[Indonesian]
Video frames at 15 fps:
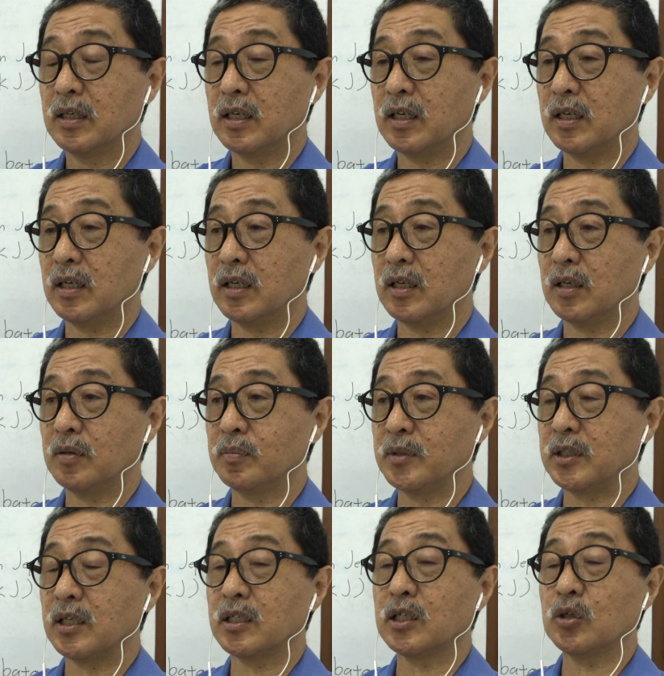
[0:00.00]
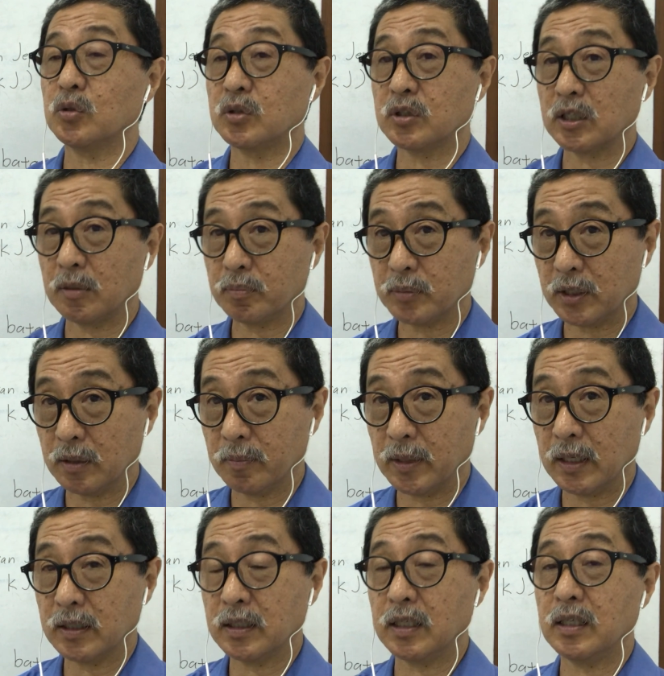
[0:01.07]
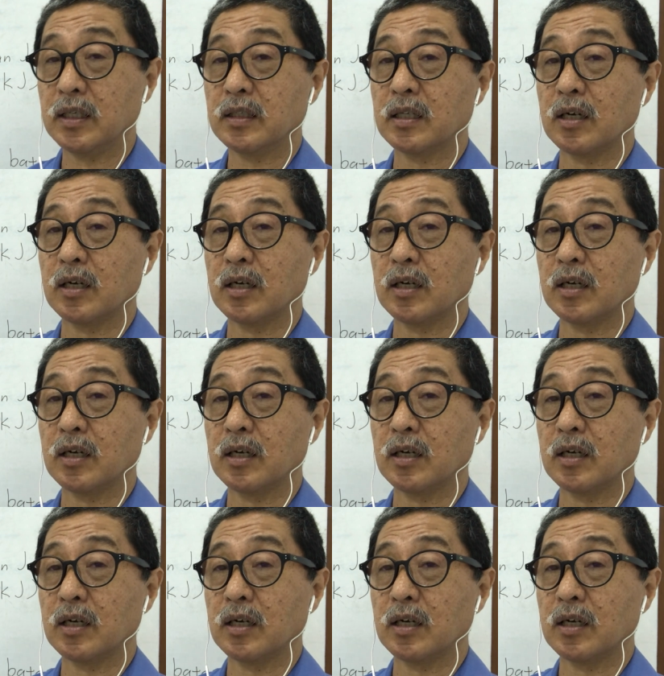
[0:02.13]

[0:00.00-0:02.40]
eh, misalnya urusan pribadi